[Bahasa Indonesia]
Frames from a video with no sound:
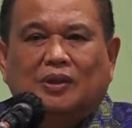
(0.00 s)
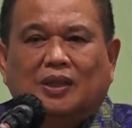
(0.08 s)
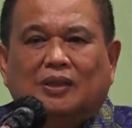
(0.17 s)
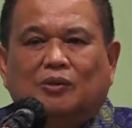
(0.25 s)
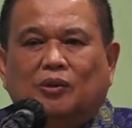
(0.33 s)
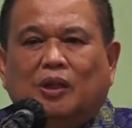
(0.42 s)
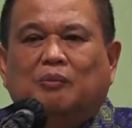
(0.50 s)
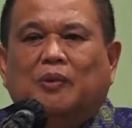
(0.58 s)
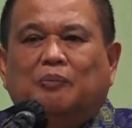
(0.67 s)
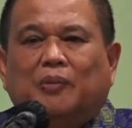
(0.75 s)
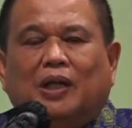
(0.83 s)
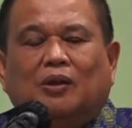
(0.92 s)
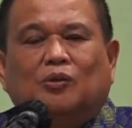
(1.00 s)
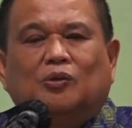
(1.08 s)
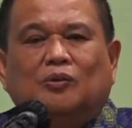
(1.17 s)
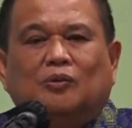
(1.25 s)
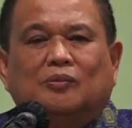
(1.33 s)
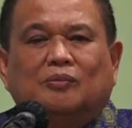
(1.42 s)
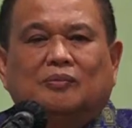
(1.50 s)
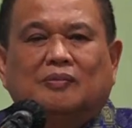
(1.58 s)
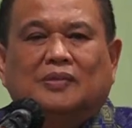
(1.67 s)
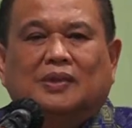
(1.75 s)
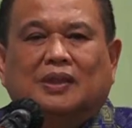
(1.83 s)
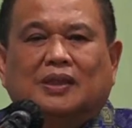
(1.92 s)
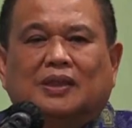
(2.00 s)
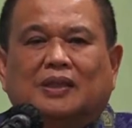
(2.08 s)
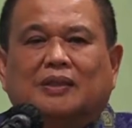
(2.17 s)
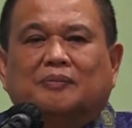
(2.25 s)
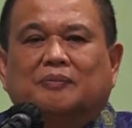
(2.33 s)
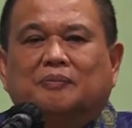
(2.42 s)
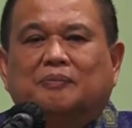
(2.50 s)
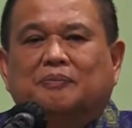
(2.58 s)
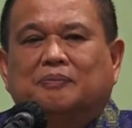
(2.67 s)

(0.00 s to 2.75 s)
dan juga membangun uh,